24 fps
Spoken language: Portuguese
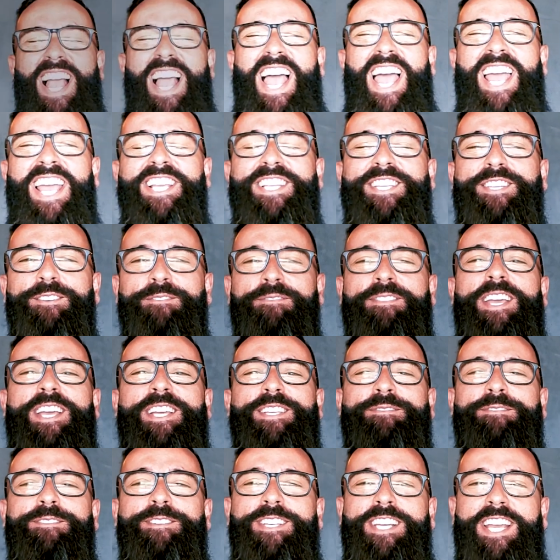É isso
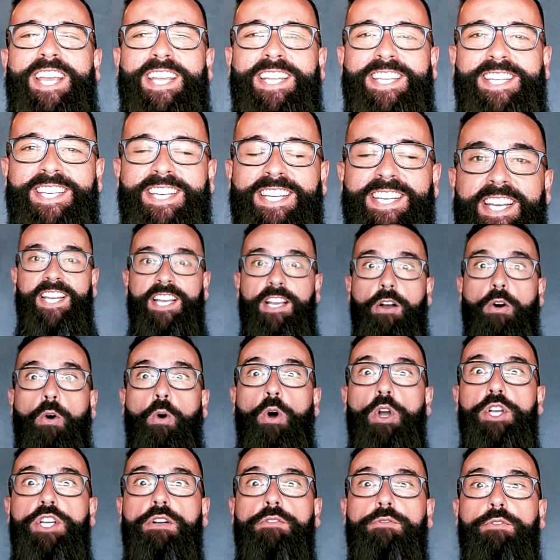mesmo, gente.
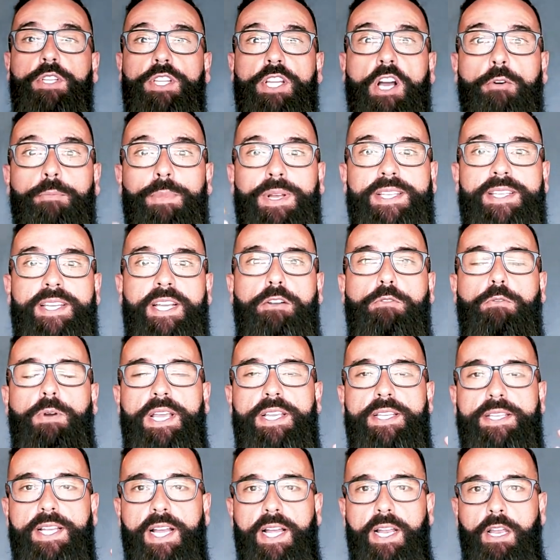Hoje eu vou dar uma
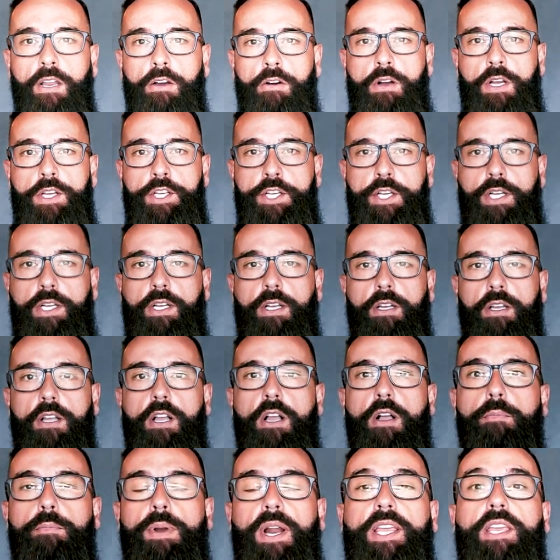sequência lógica
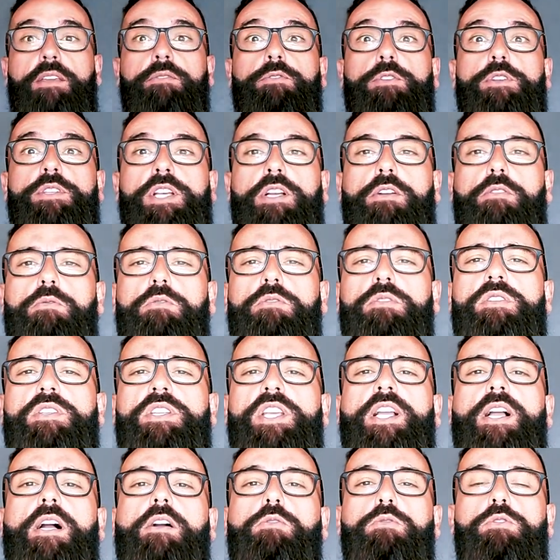para que você
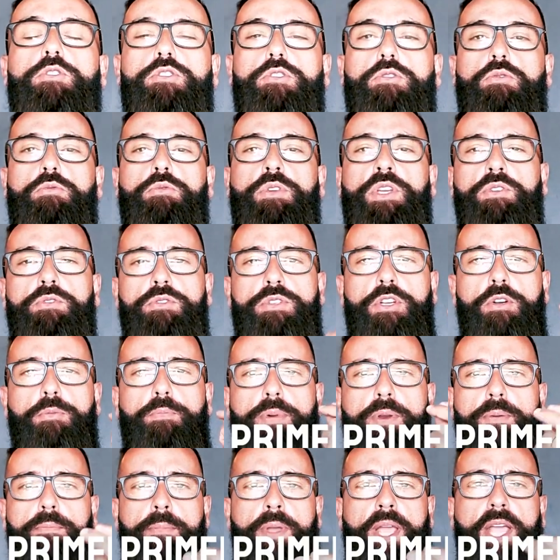consiga construir o seu
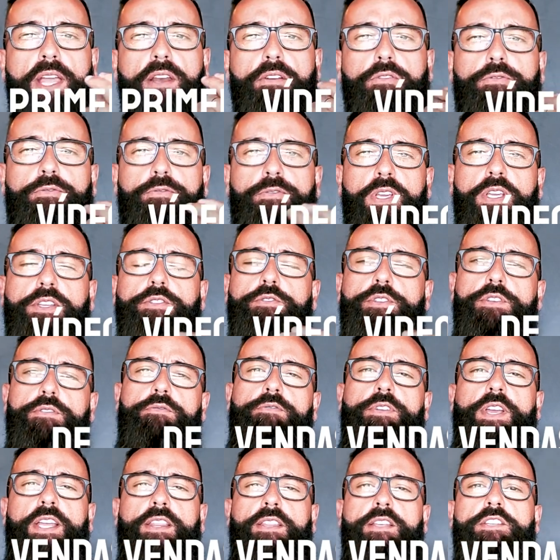primeiro vídeo de
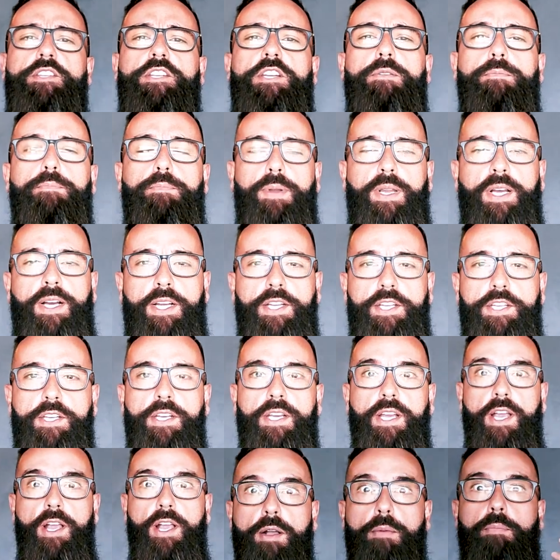vendas de implante
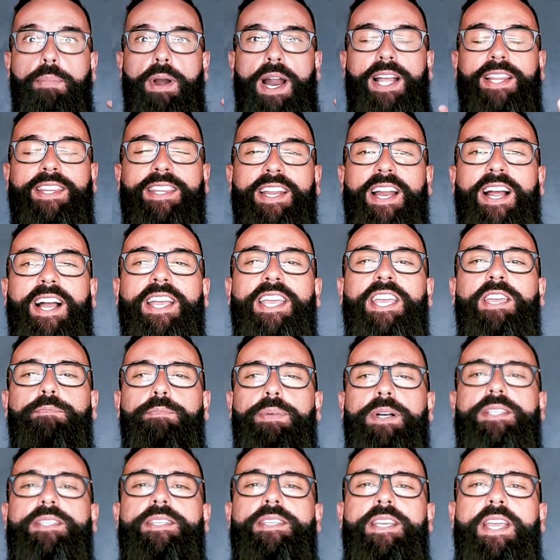para atrair
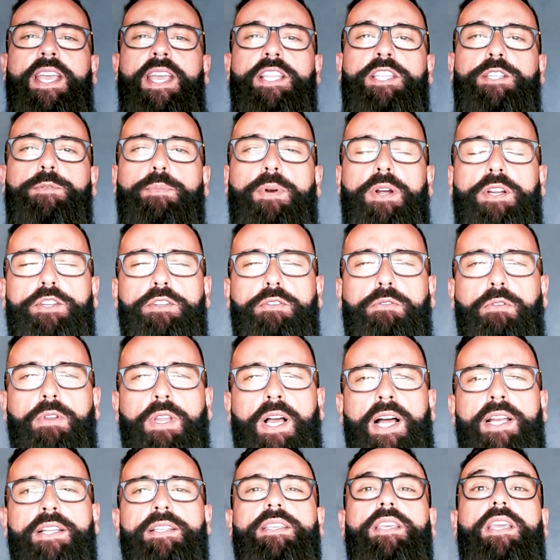pacientes
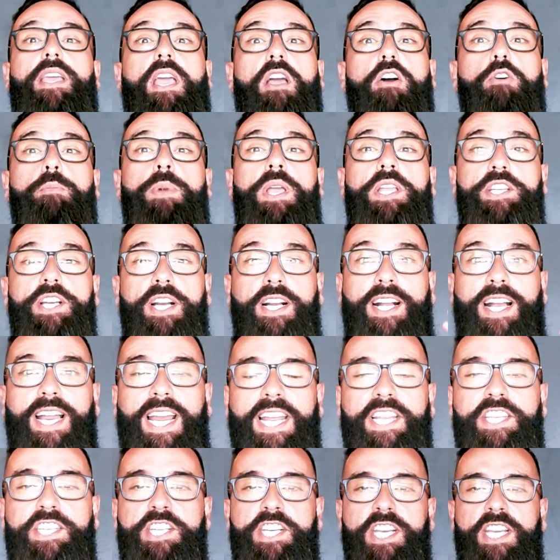particulares que realmente
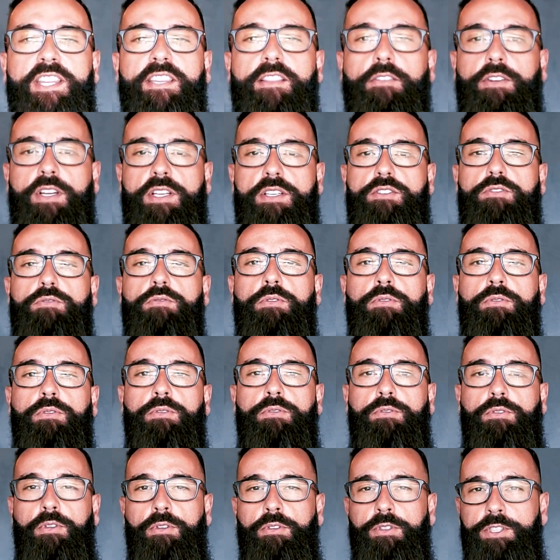acreditam na sua
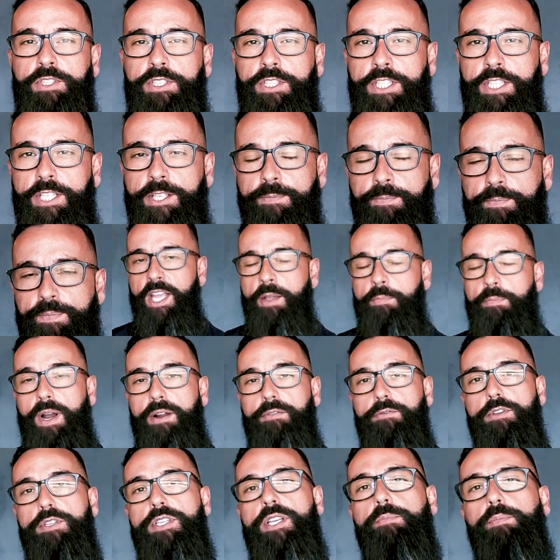odontologia. E para
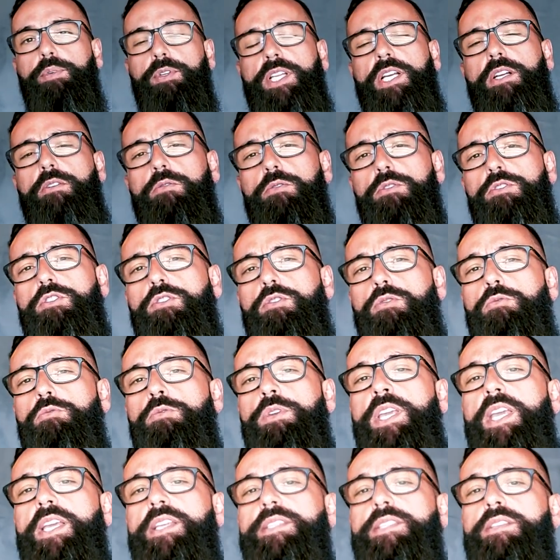você poder
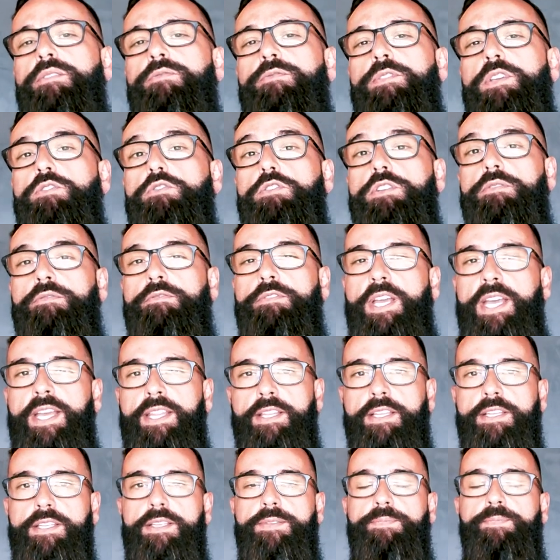construir esse vídeo de
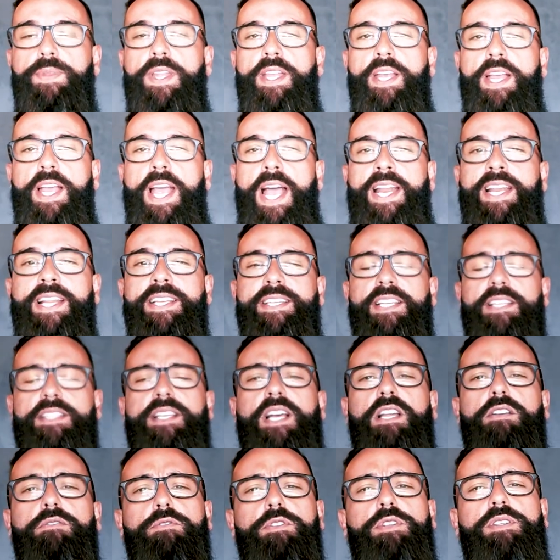vendas, é
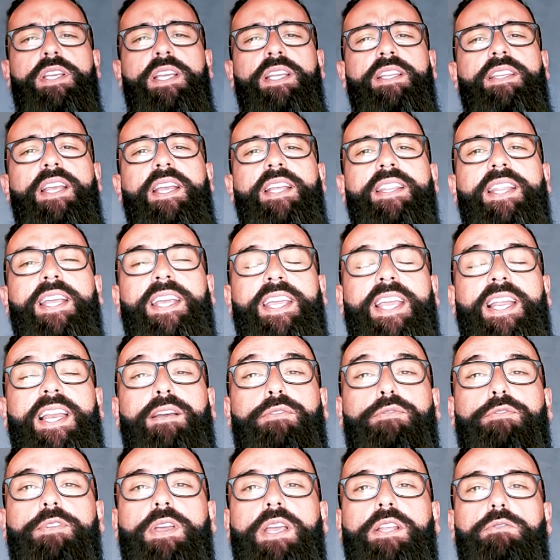necessário você entender que ele é
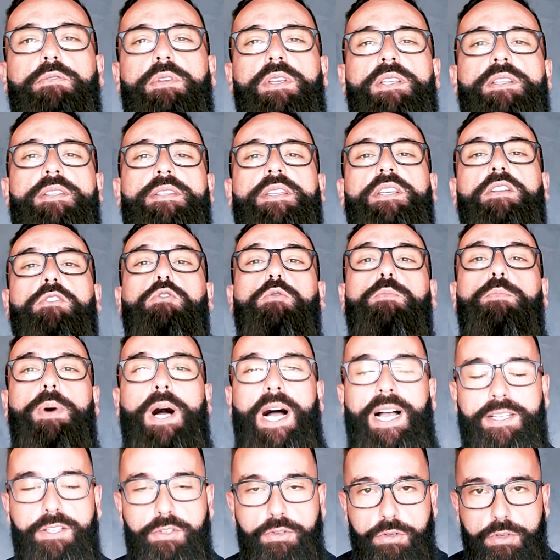feito em cinco
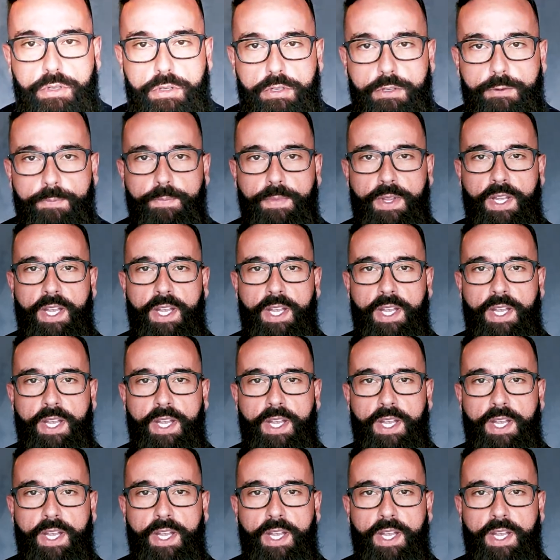passos